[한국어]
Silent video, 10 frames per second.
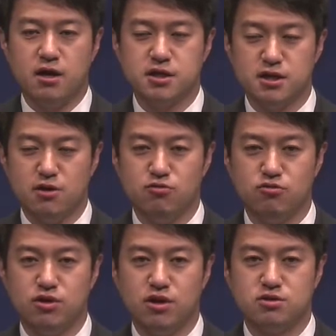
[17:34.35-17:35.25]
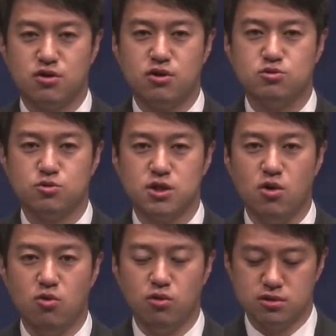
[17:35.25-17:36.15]
사냥꾼이 저를
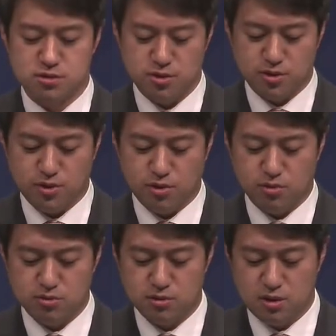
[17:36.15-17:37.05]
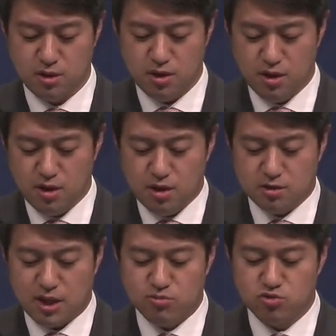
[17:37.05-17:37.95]
쫓아오고 있어요.
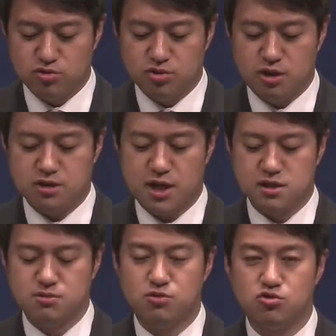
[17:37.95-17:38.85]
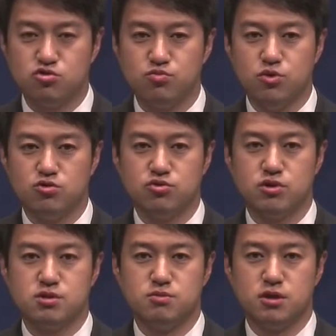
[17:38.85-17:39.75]
나무꾼은 이 사슴을
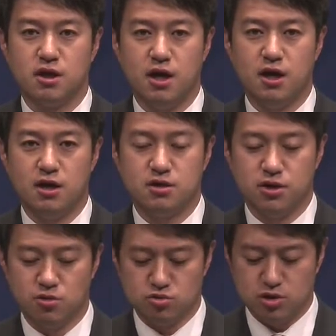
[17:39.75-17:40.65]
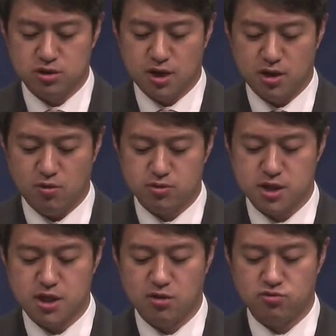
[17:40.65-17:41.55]
숨겨주었습니다. 그리고 뒤따라온
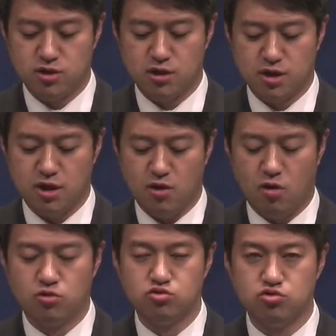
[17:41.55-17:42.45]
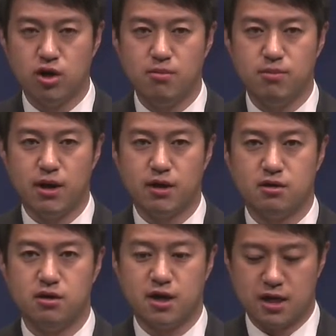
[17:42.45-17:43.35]
사냥꾼에게 엉뚱한
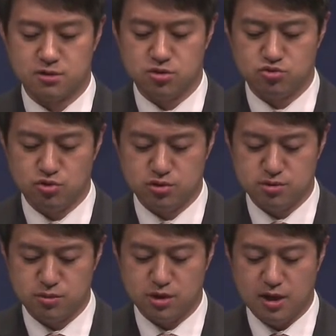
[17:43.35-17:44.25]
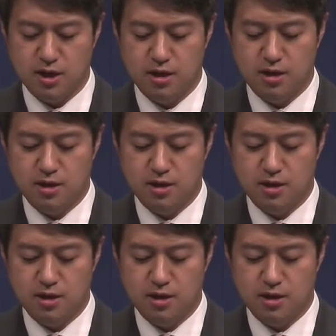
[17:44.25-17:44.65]
방향을 가르쳐 주었습니다.